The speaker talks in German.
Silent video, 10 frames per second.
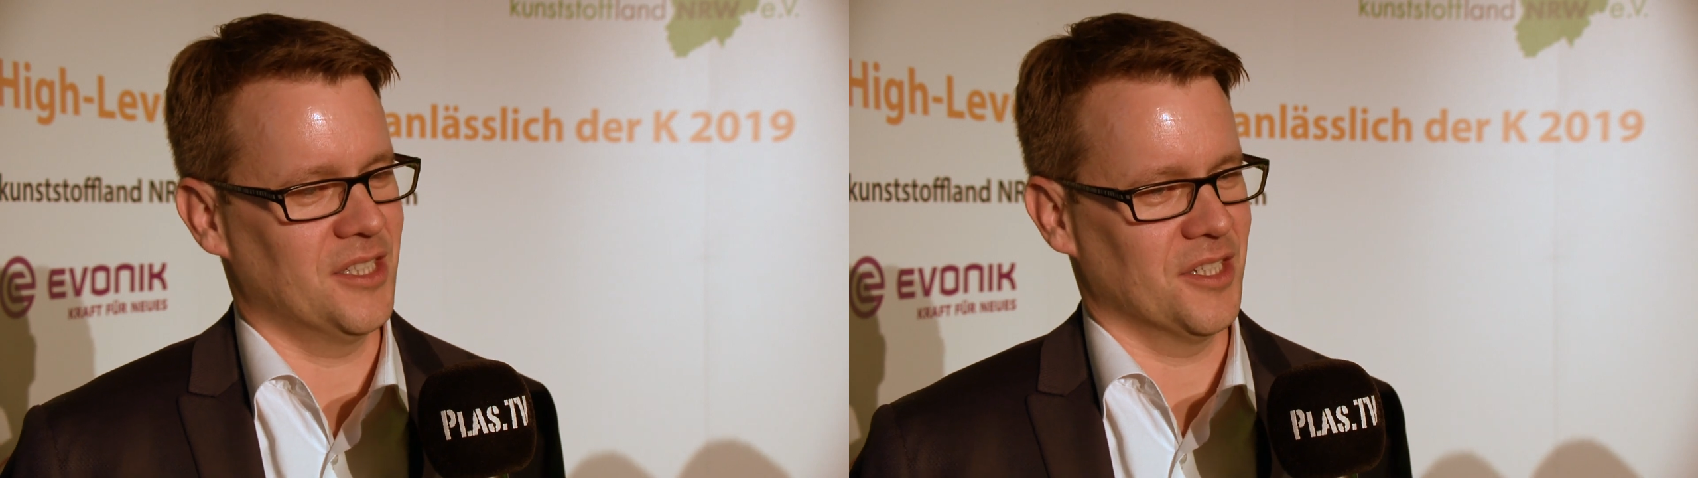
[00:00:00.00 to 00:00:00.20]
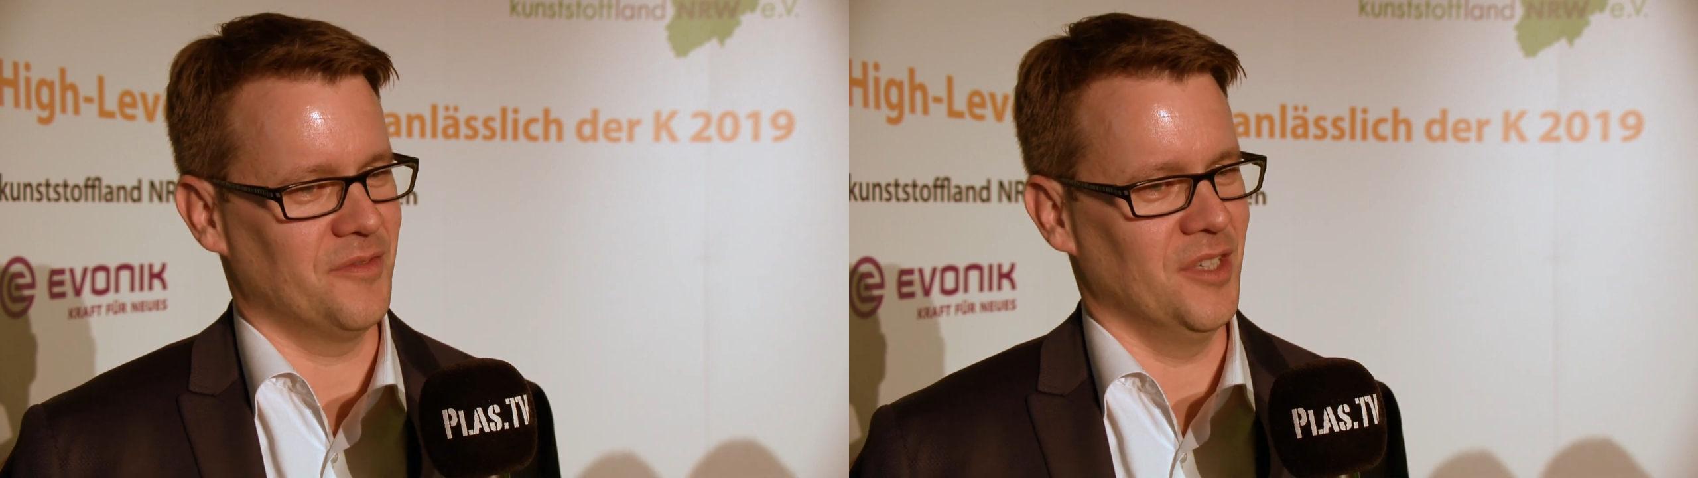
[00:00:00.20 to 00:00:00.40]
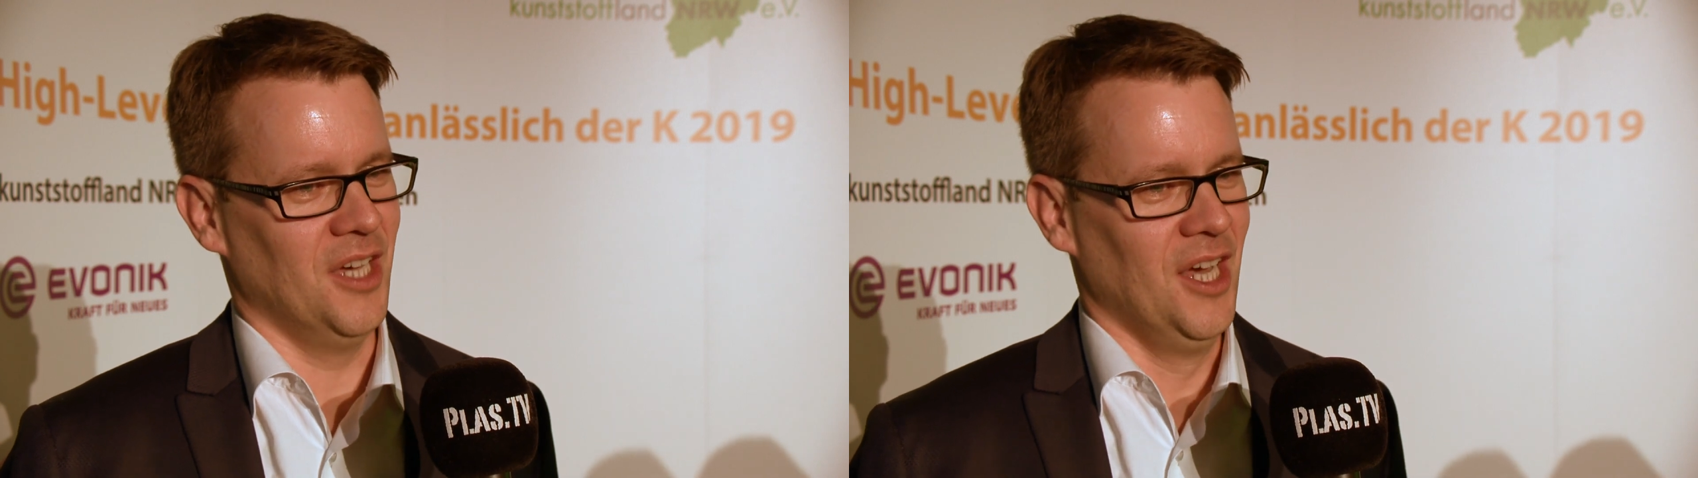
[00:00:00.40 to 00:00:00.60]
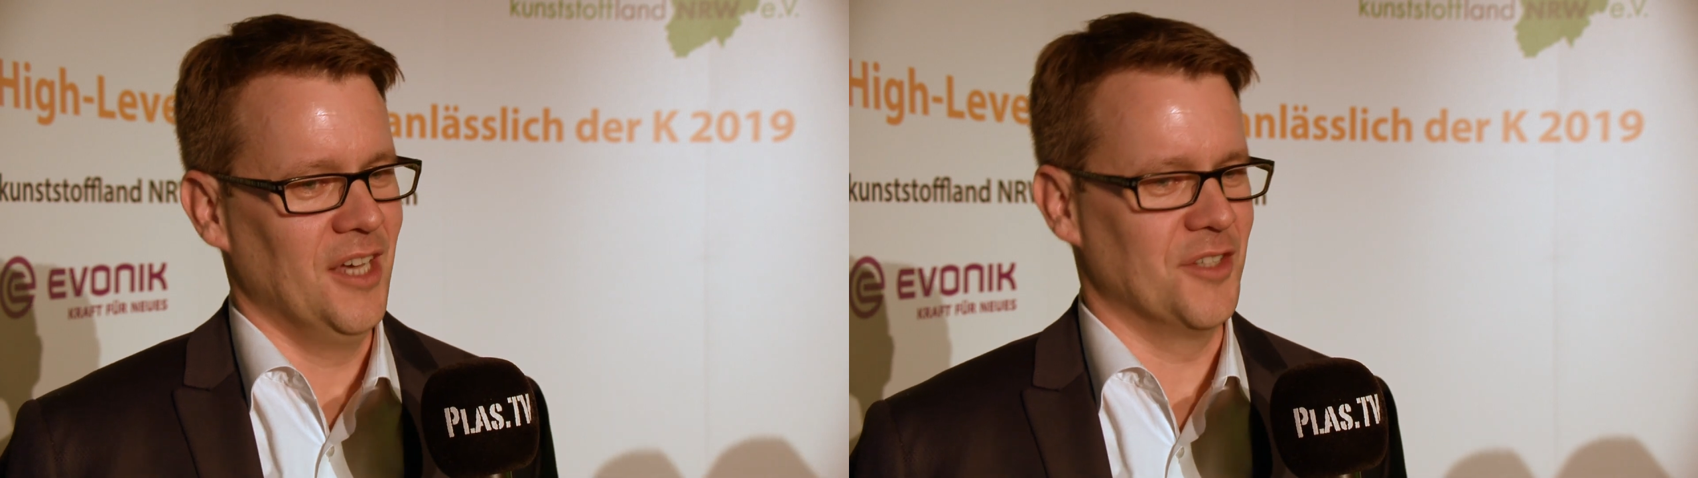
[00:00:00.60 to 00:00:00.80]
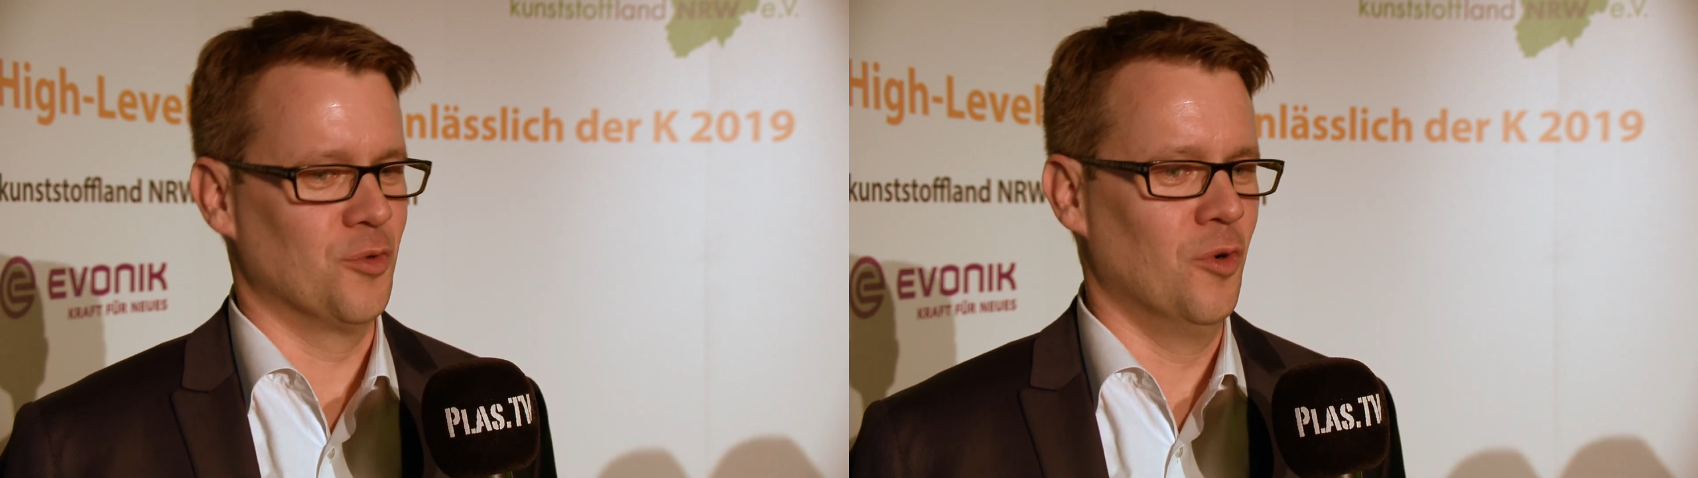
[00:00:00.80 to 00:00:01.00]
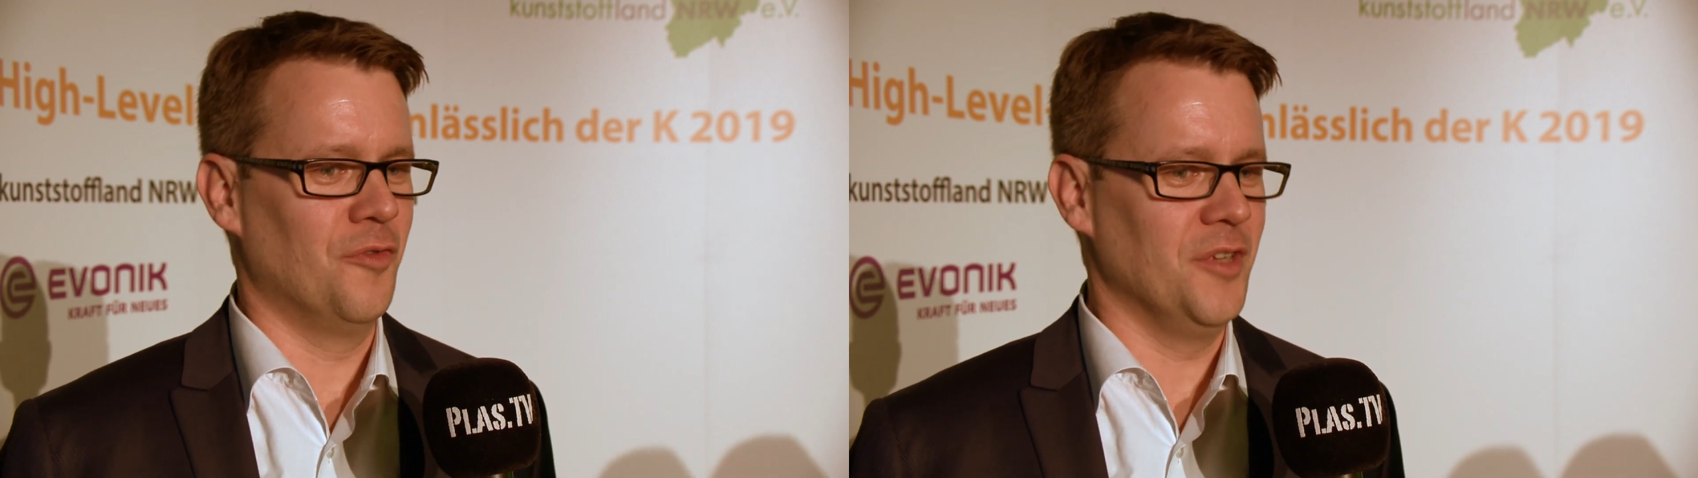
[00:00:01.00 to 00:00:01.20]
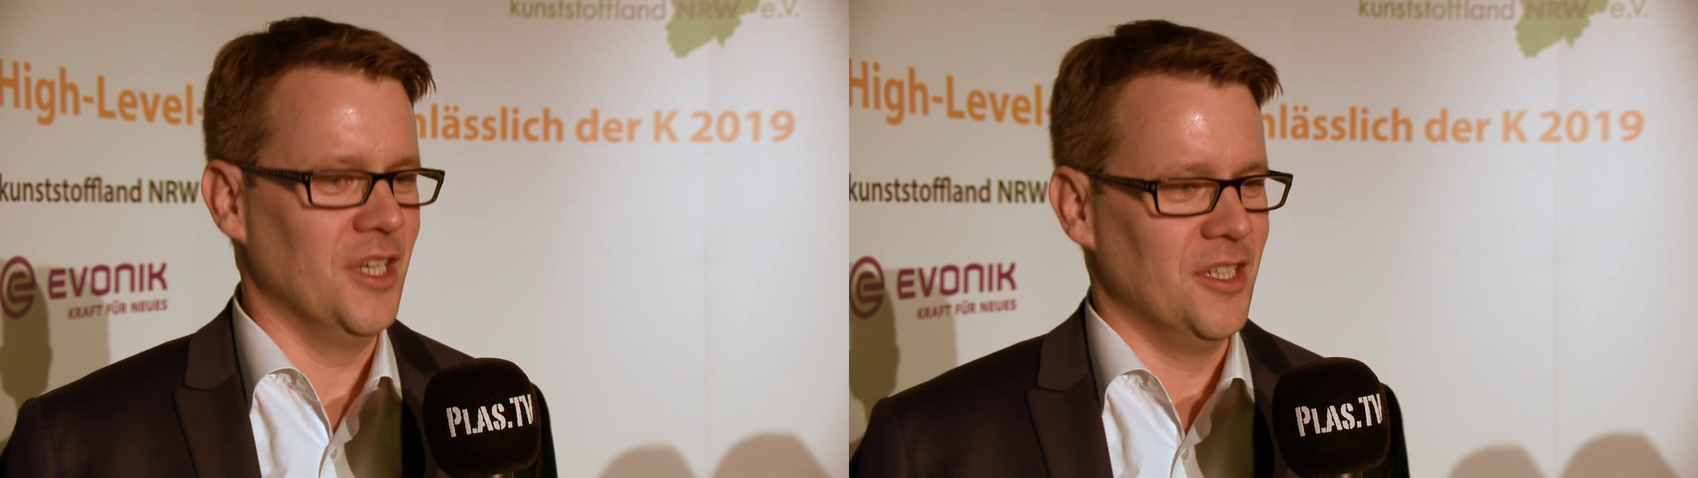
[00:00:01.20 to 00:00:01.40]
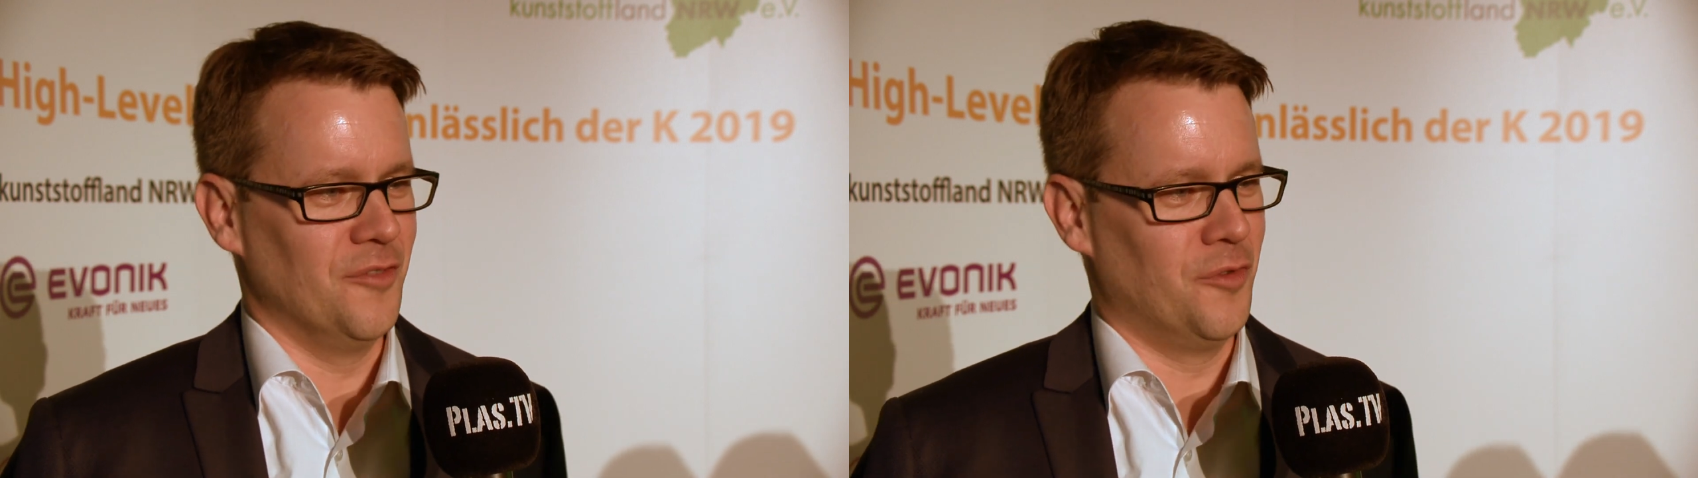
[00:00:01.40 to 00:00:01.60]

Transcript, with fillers: dass wir so wie in den